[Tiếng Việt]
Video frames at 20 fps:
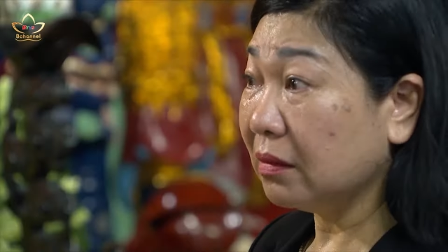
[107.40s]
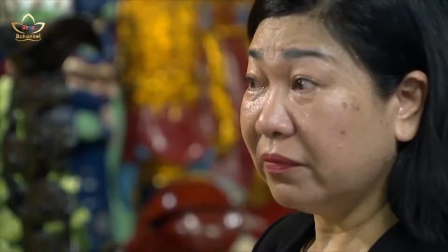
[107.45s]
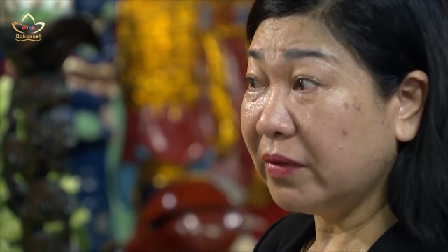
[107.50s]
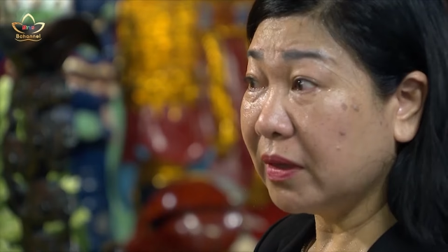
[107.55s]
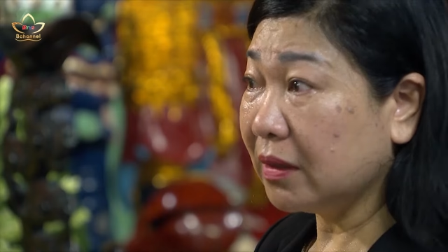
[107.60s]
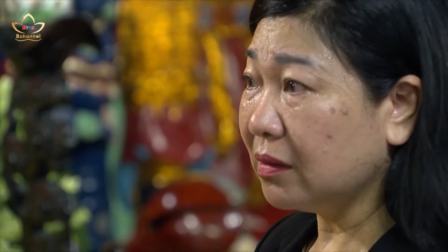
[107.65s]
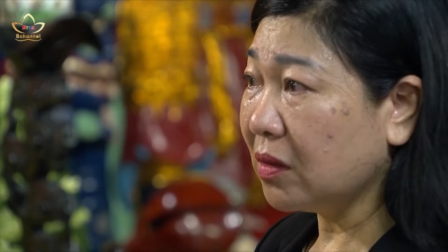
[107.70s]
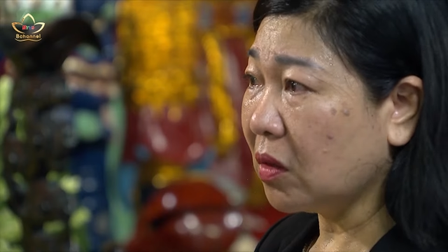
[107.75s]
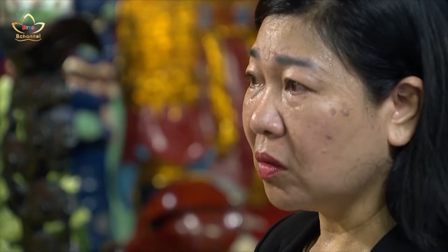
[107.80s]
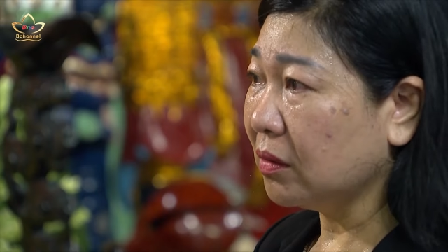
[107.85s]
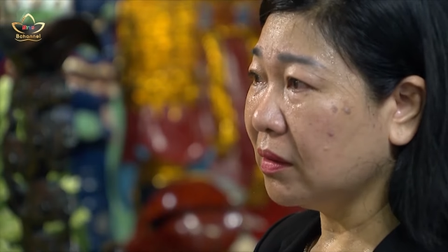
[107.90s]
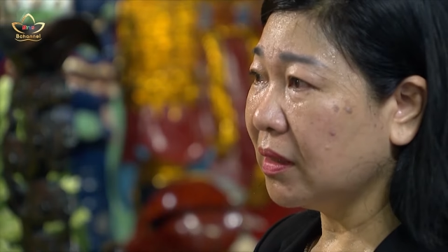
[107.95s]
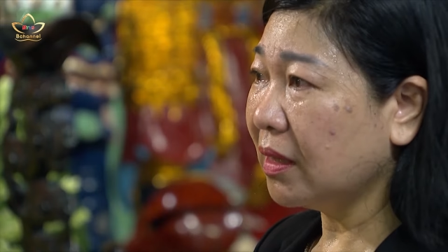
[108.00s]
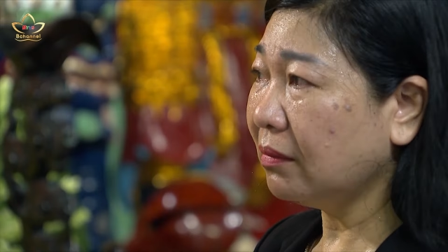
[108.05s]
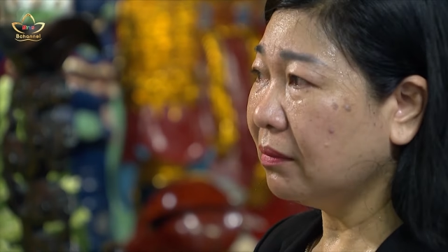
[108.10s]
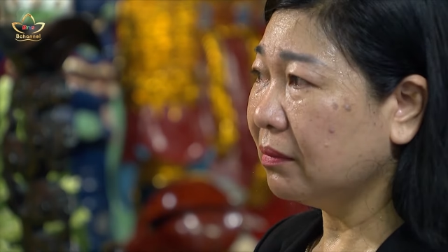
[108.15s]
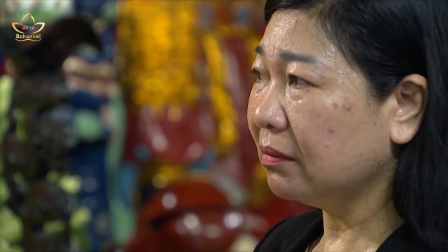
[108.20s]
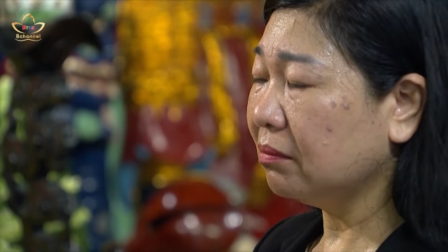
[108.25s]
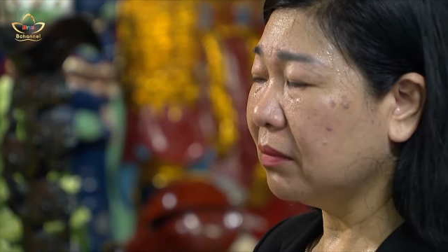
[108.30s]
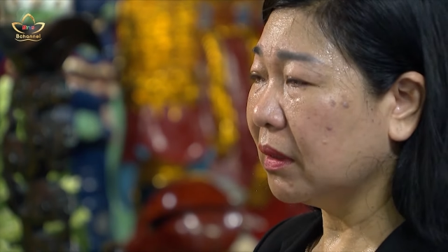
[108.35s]
những việc nhỏ
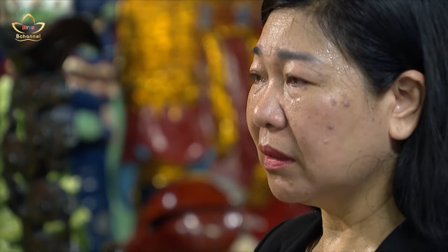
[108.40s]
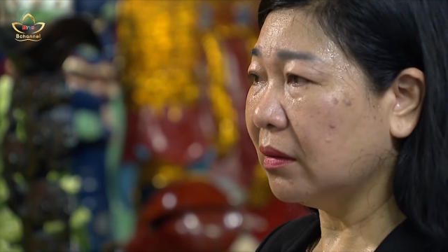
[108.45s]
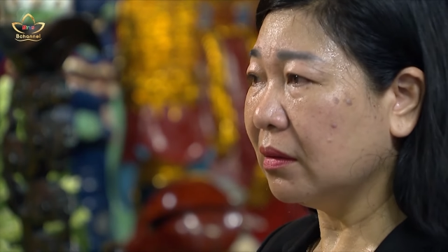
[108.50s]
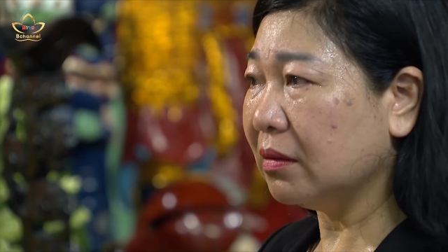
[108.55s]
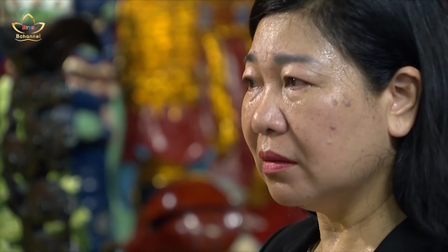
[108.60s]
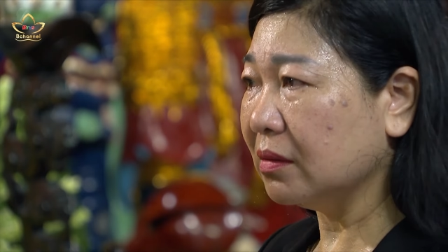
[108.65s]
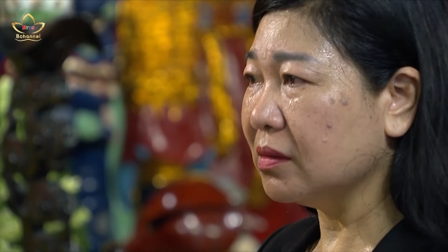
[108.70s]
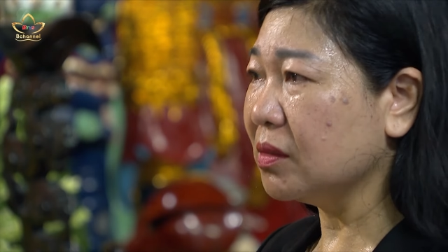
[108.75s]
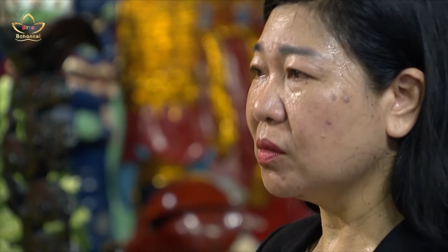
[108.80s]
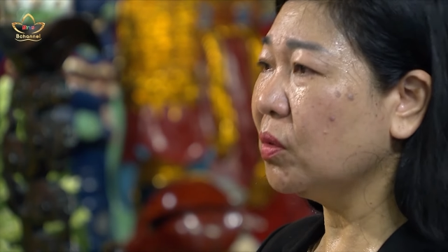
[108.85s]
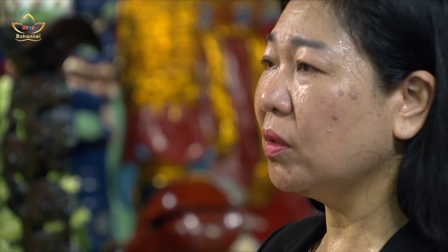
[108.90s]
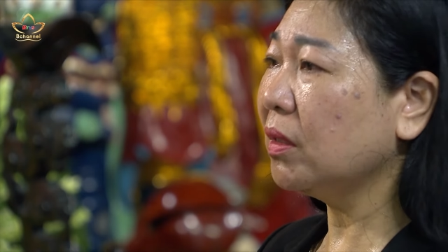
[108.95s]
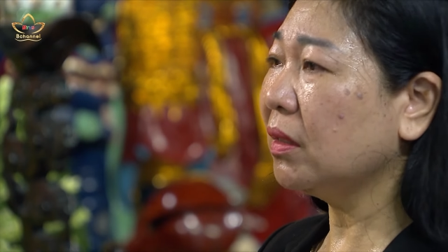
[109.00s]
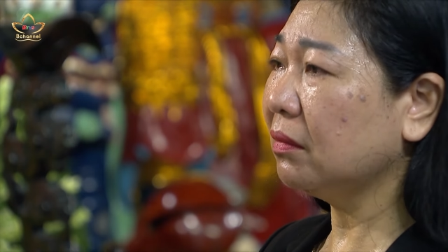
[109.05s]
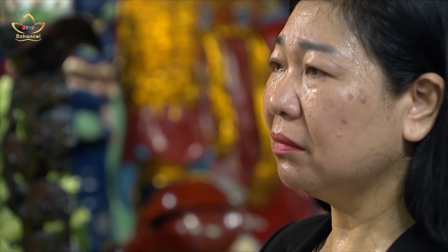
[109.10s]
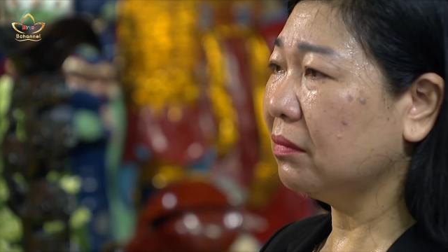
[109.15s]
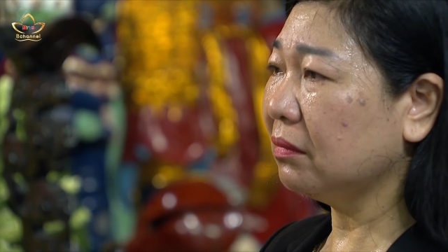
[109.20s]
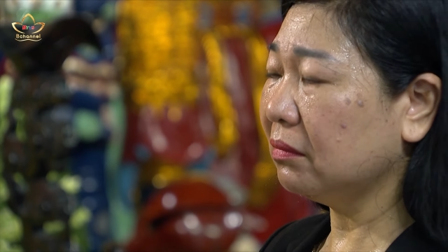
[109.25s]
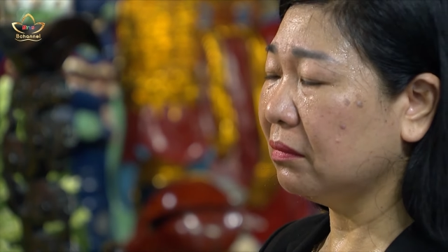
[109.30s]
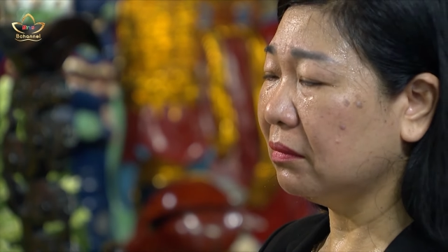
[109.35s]
nhất mà thường
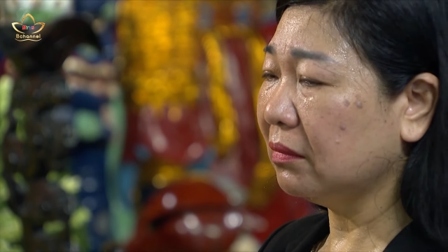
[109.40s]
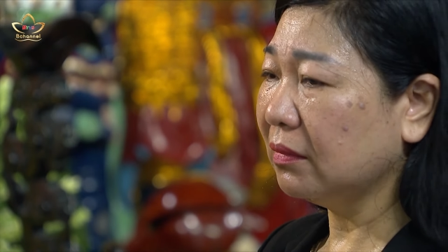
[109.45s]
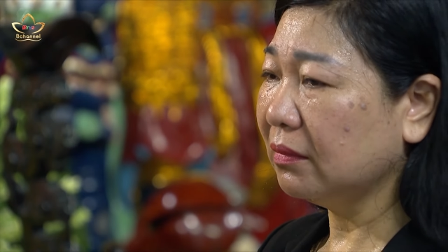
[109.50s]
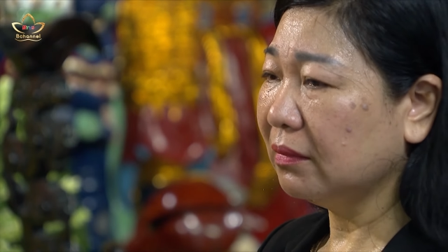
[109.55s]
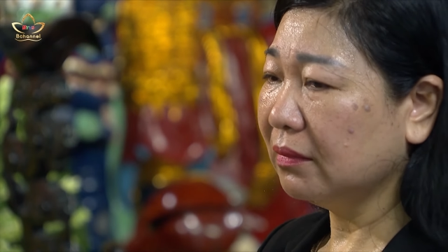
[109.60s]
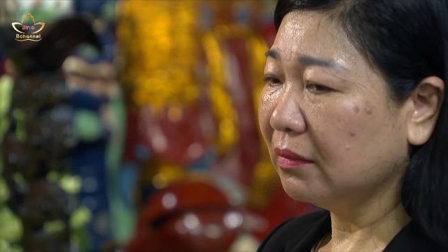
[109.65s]
xuyên